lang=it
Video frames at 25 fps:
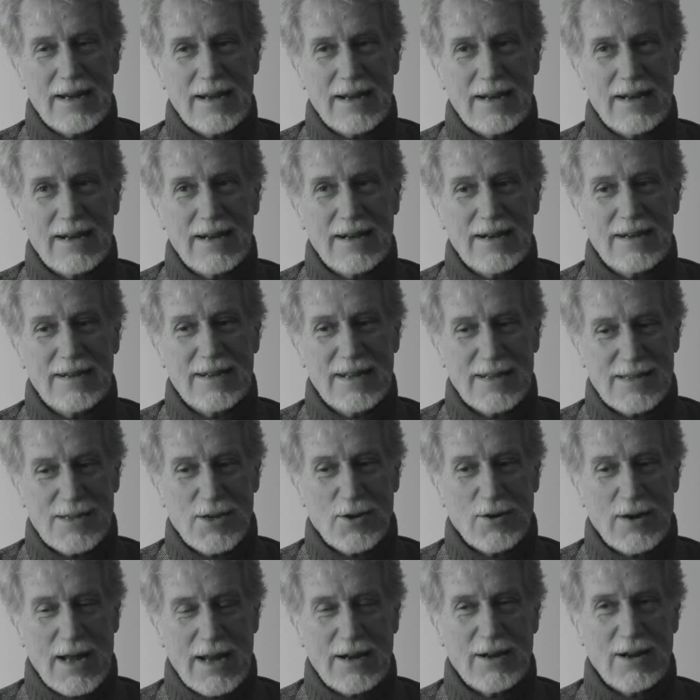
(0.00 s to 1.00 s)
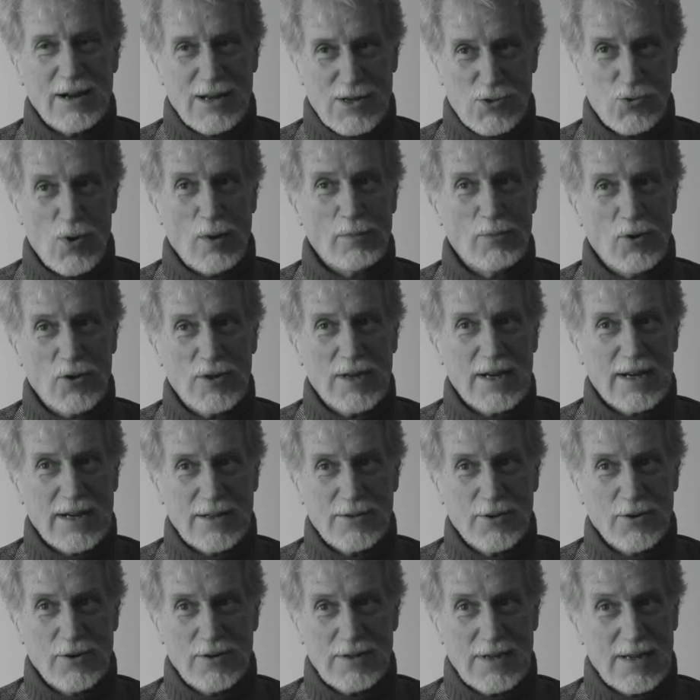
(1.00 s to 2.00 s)
il dizionario è la sua modica
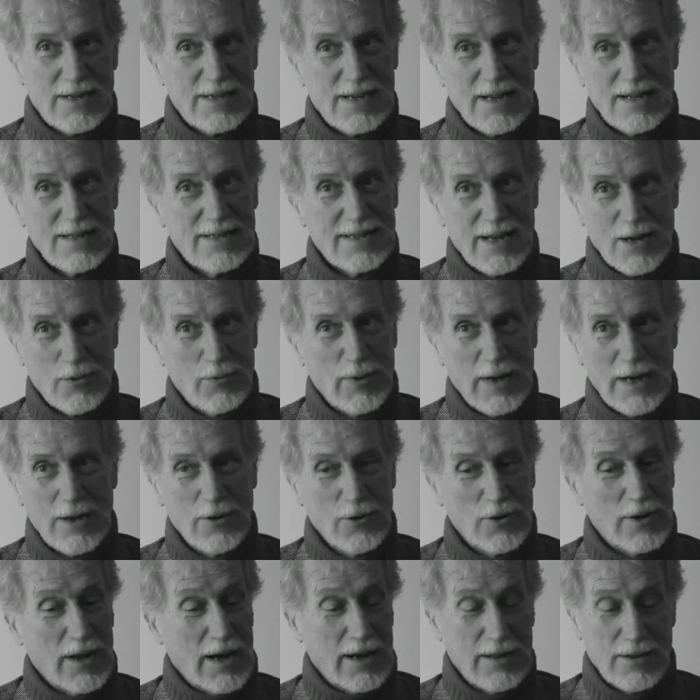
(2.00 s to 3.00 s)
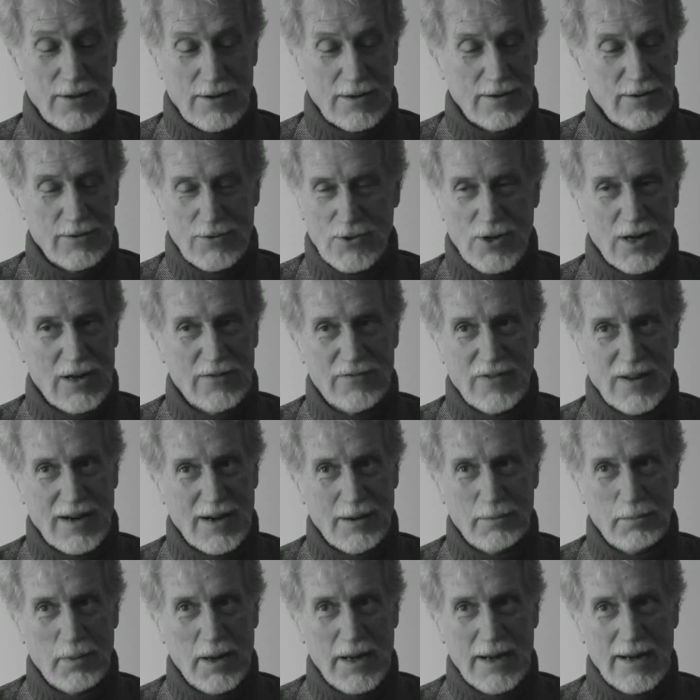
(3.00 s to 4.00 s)
dose, senza quello credo che non ce la
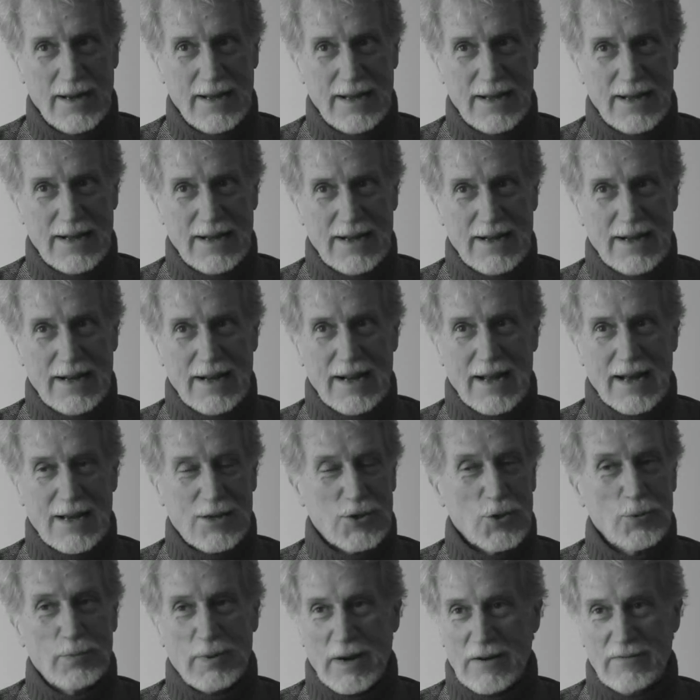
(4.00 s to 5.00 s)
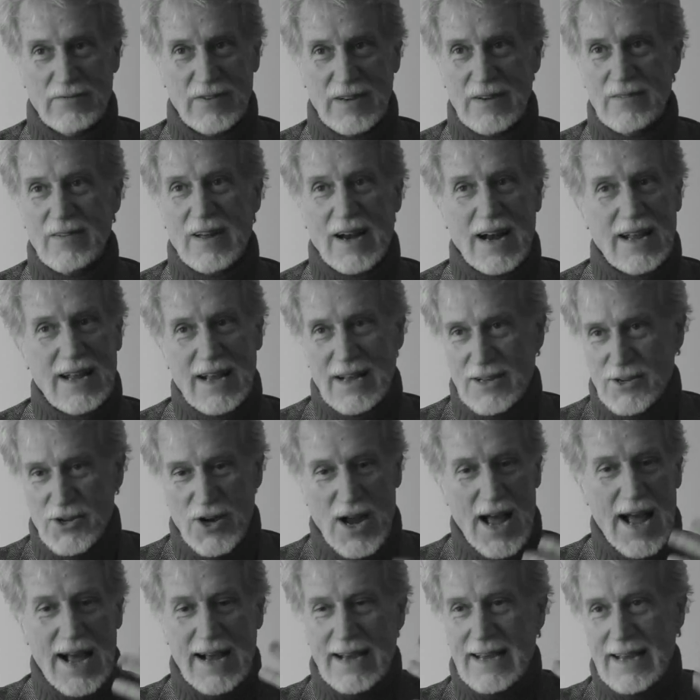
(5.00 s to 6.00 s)
farebbe a sopravvivere agli
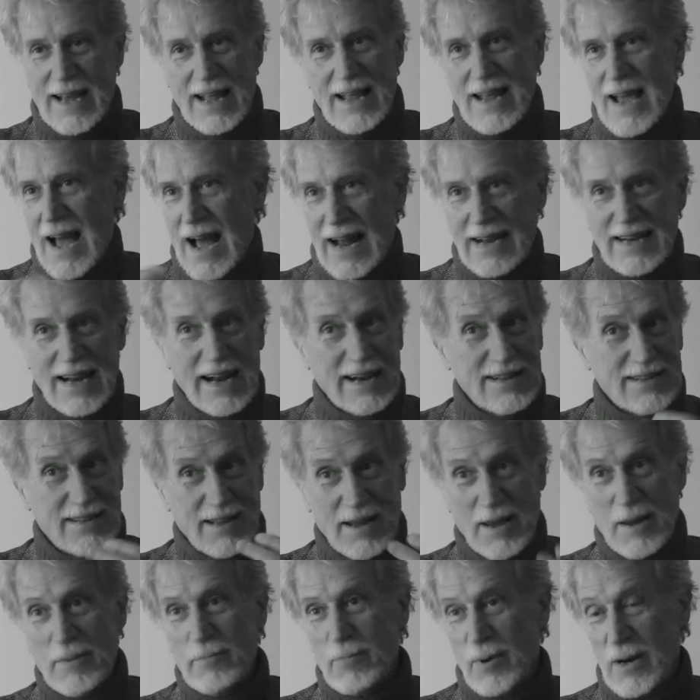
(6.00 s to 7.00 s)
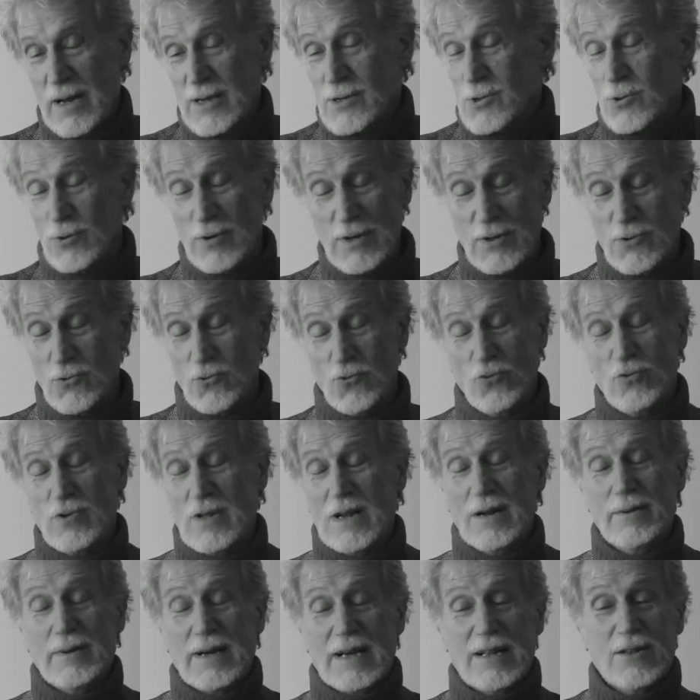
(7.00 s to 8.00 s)
acciacchi, agli anni, al tempo, alla
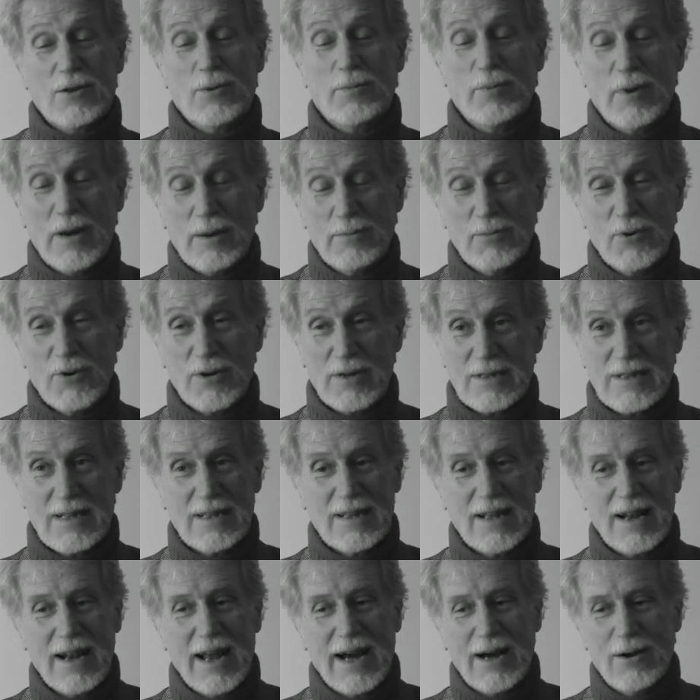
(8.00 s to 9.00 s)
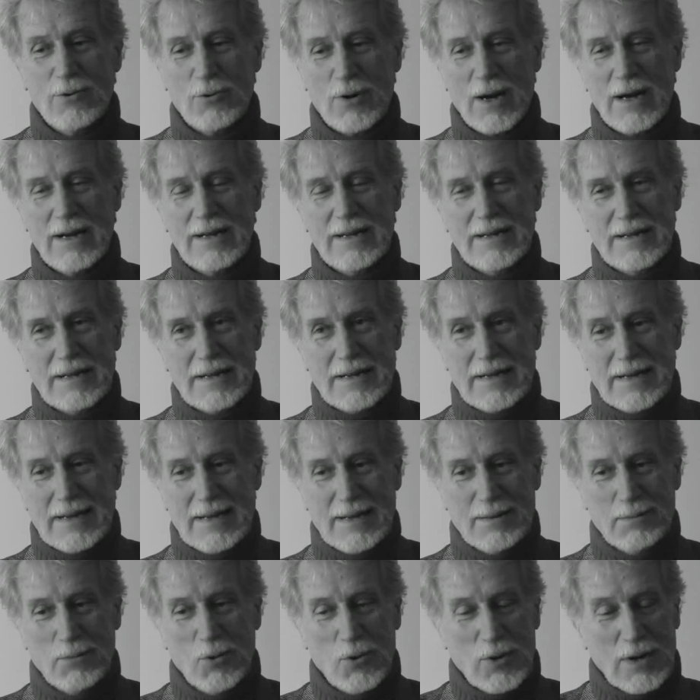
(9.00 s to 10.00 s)
solitudine, perché dopo la morte di Laura
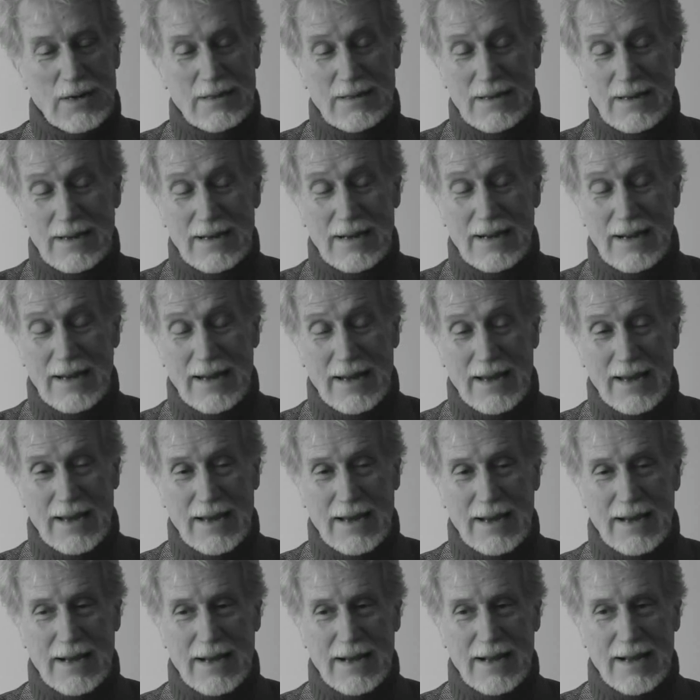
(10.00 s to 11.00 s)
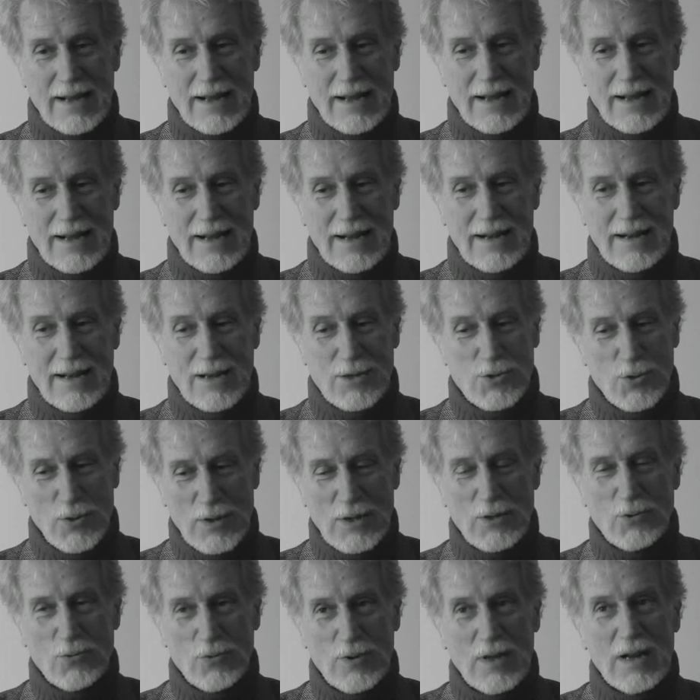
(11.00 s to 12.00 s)
Morandini la
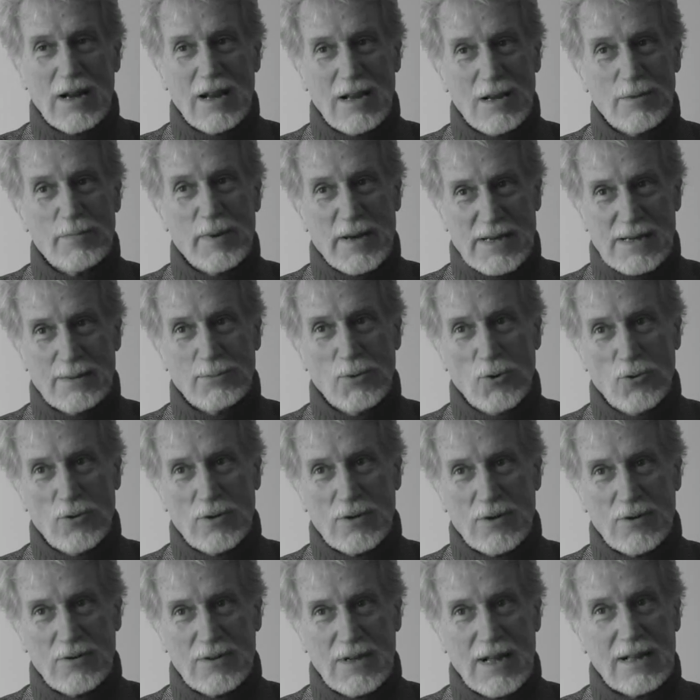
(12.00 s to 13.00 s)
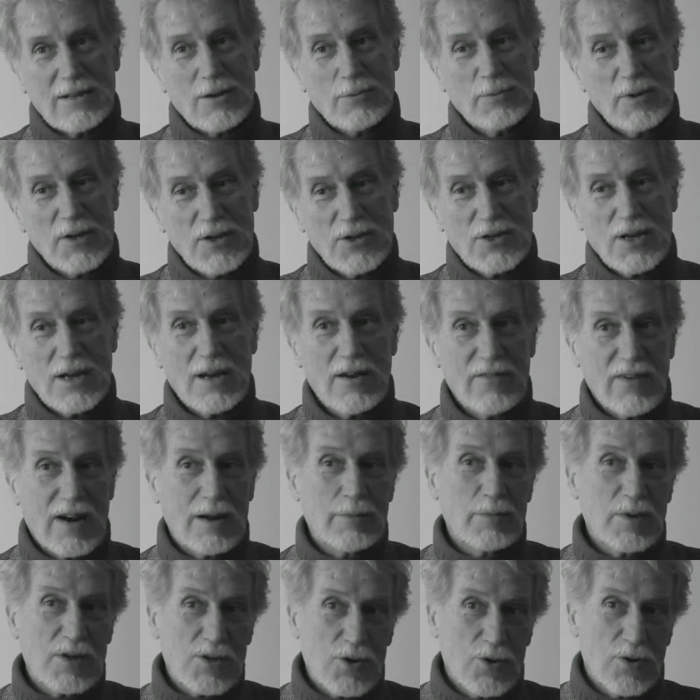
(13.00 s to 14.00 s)
solitudine gli pesa molto. Ogni tanto mi dice io
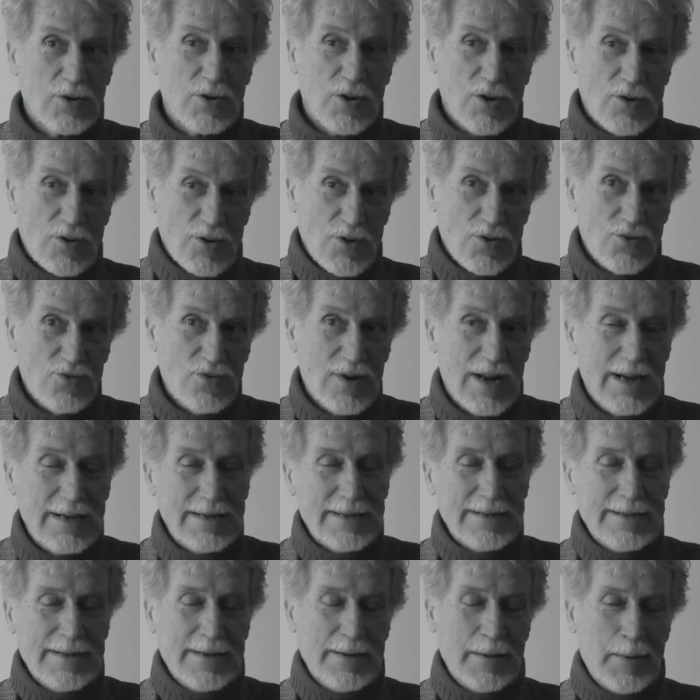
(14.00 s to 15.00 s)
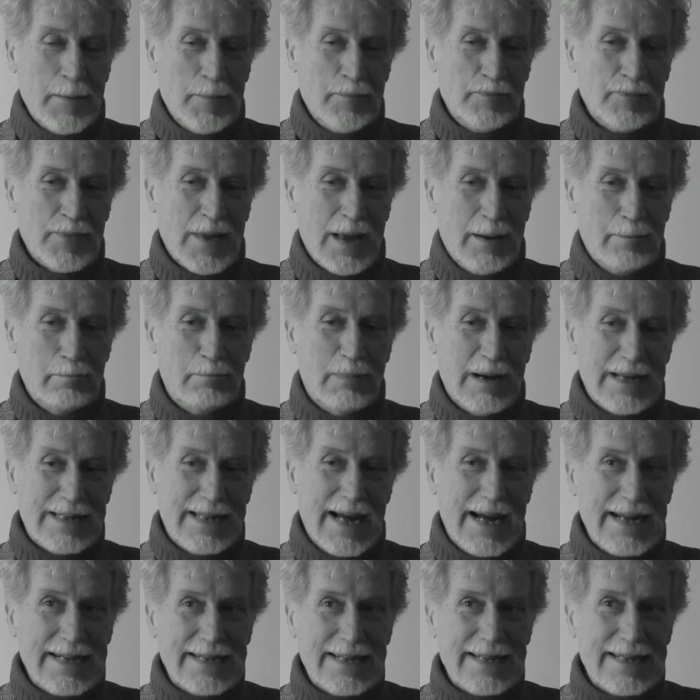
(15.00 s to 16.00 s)
avrei bisogno di una
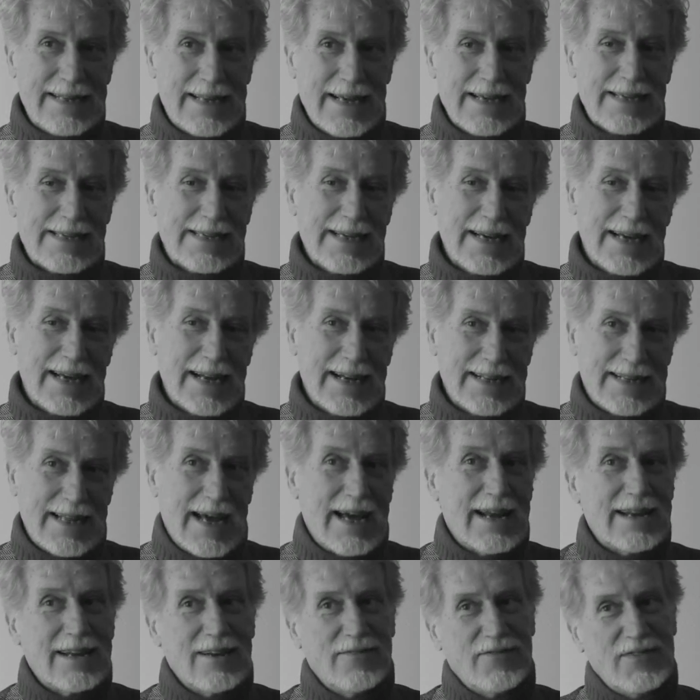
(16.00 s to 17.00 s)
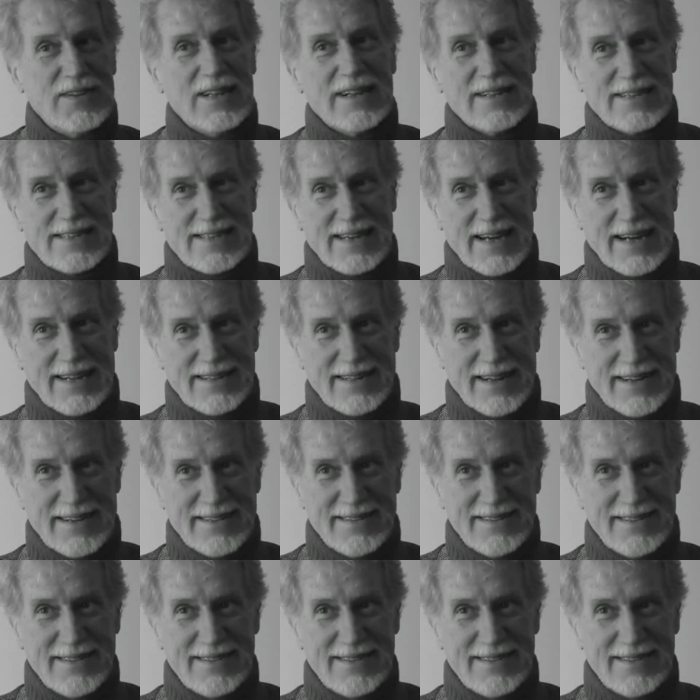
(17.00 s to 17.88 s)
badante segretaria fidanzata.